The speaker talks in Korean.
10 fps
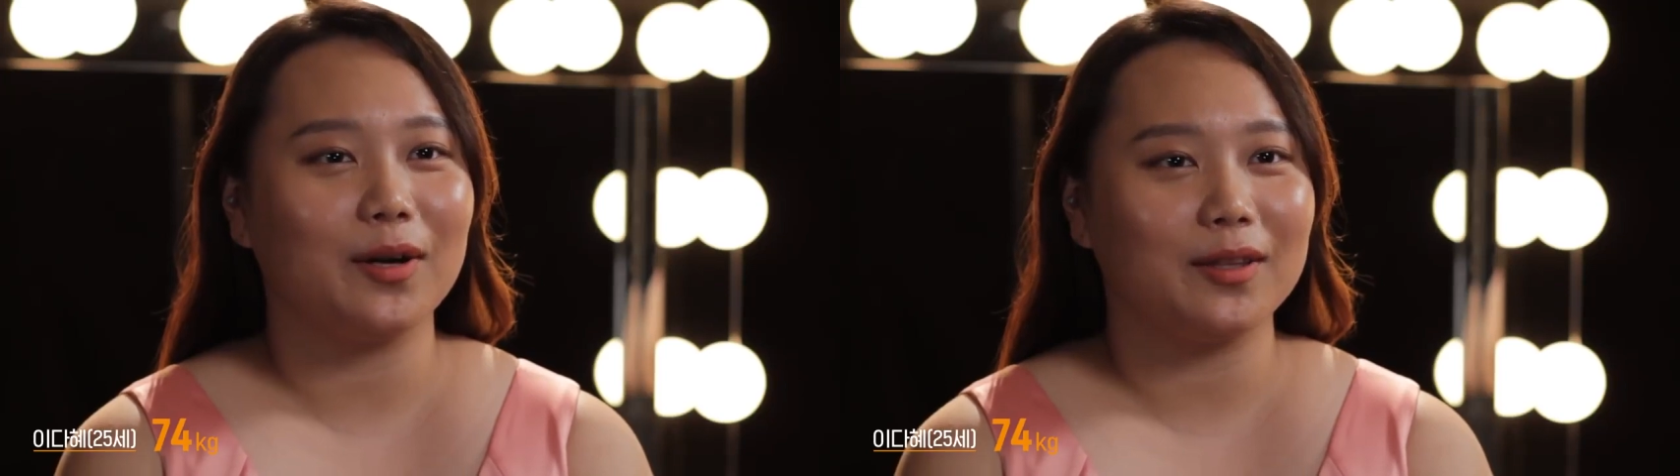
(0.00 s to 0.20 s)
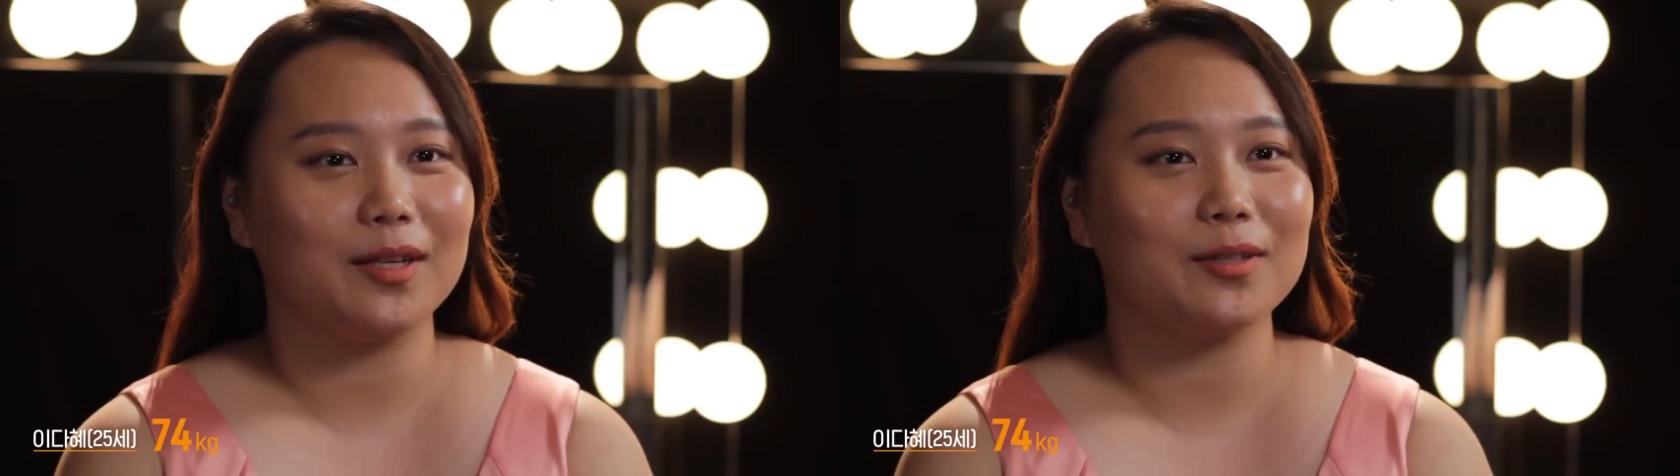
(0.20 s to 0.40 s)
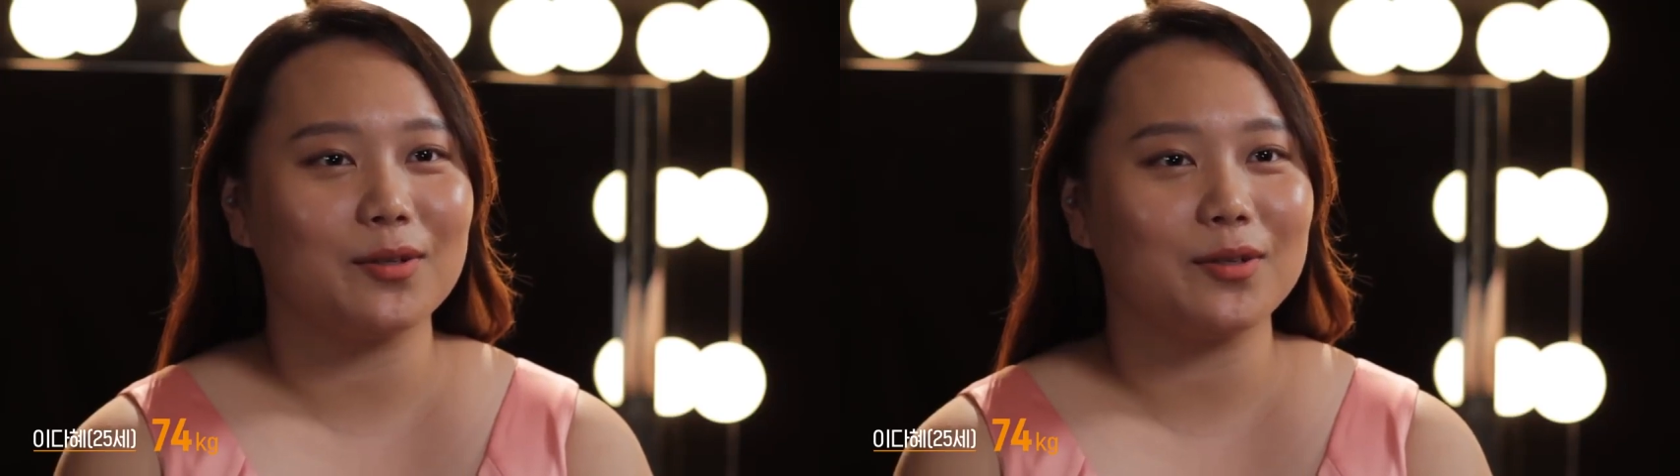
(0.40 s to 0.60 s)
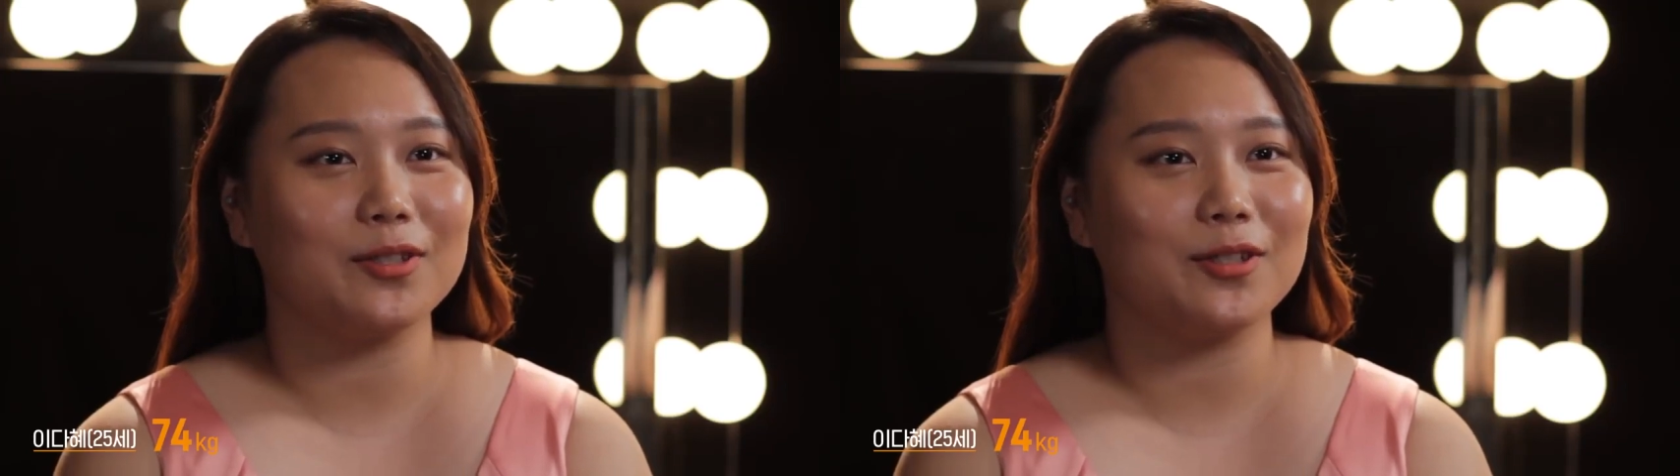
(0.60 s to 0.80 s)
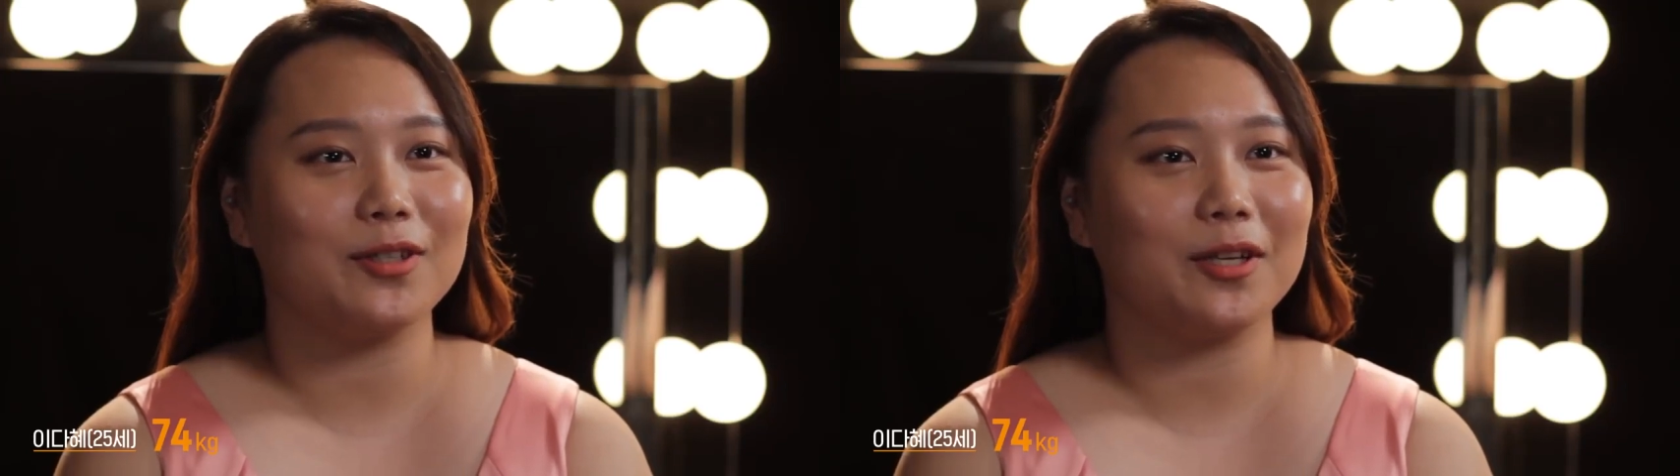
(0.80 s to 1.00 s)
같아서
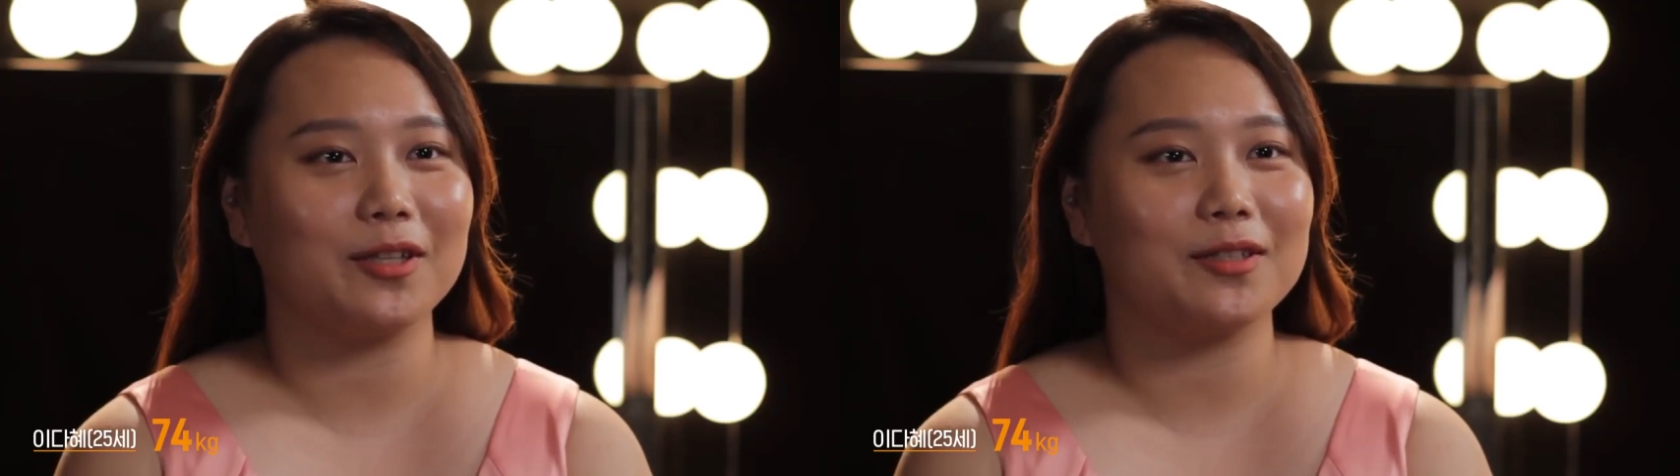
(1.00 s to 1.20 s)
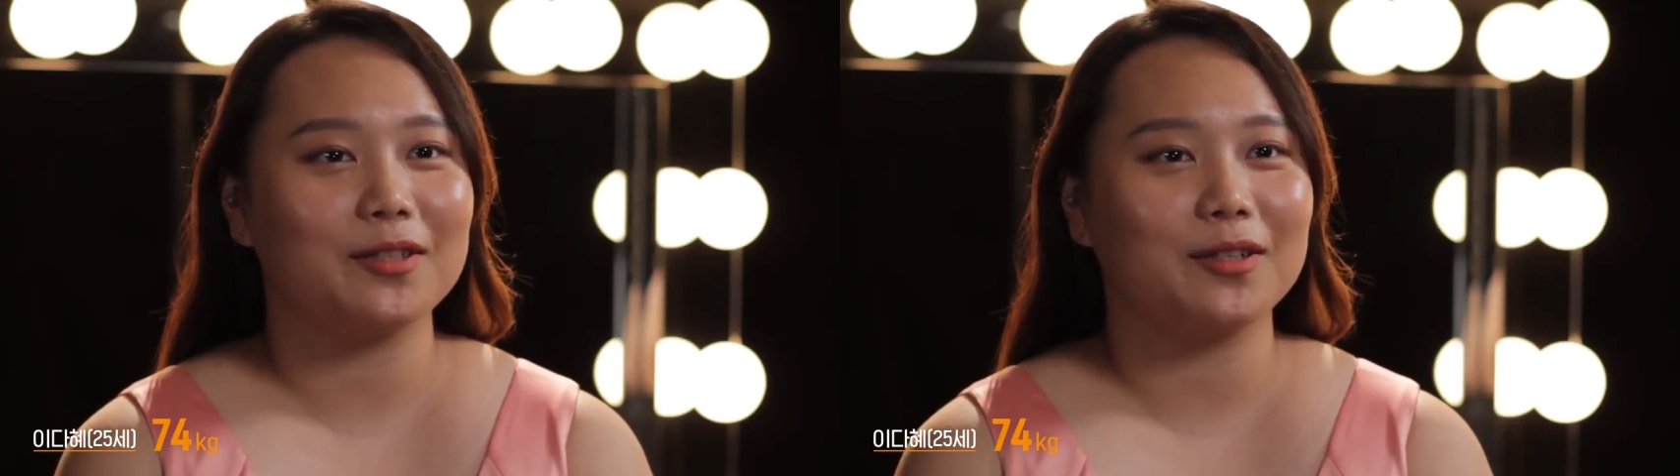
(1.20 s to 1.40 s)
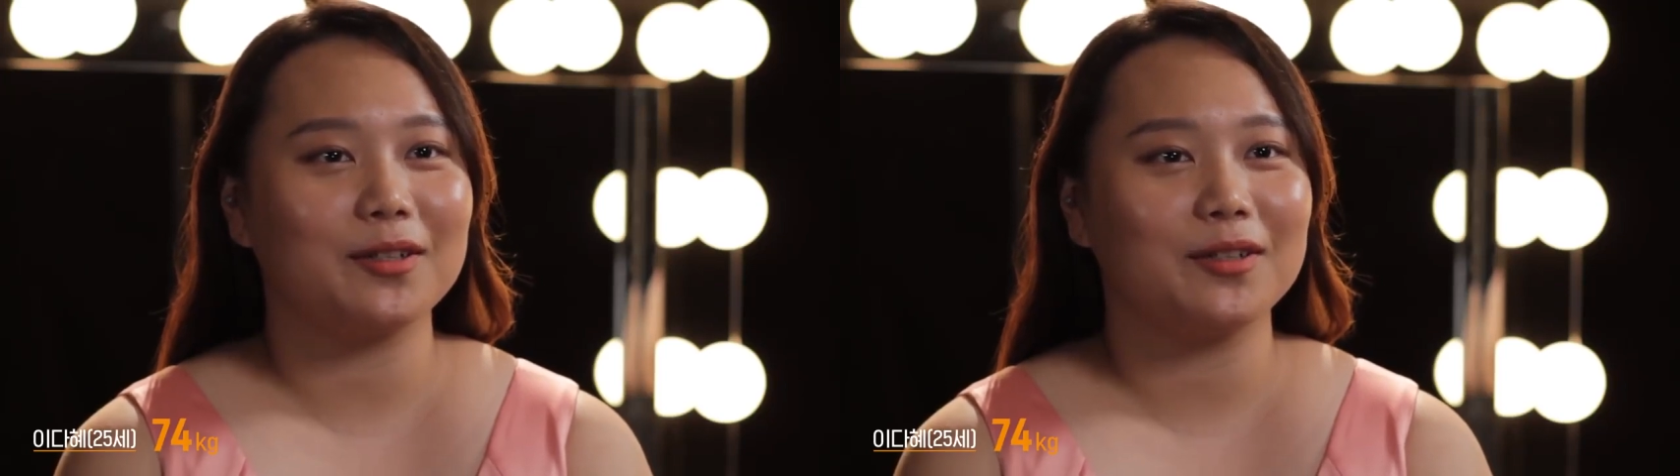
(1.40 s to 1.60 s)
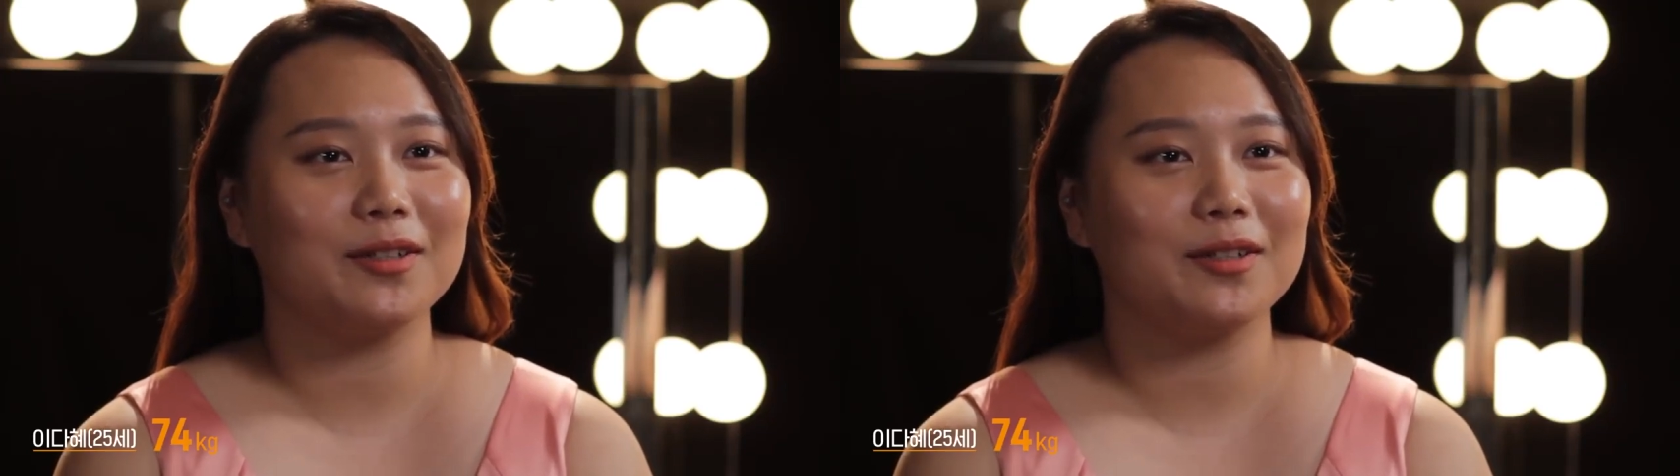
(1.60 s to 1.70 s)
지원하게 됐어요.